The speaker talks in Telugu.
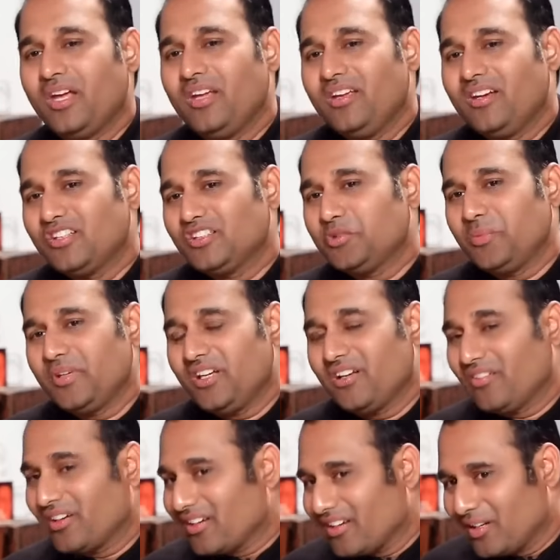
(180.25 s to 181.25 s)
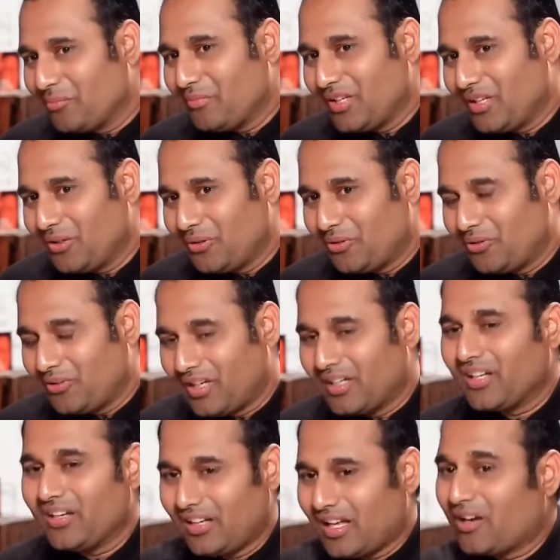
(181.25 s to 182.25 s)
ఈ రెసిపీ ఎవరికన్నా మీలో
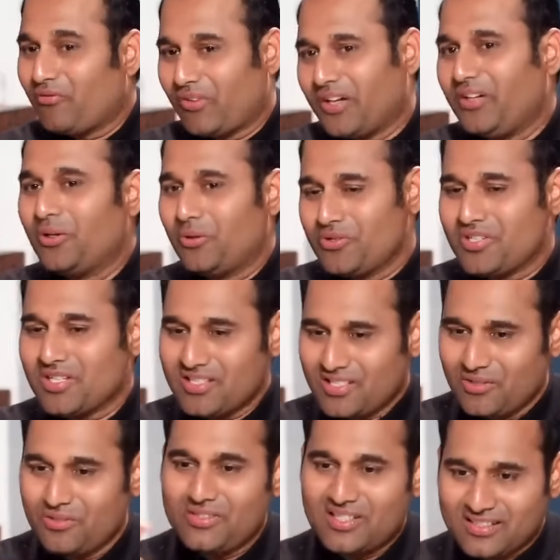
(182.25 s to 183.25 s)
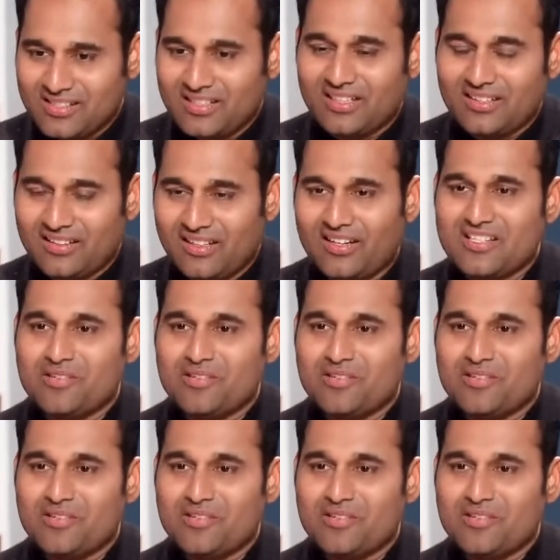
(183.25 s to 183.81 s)
అంటే నాకు ఫైండ్ అవుట్ చేసి యూ జస్ట్ గెట్ ద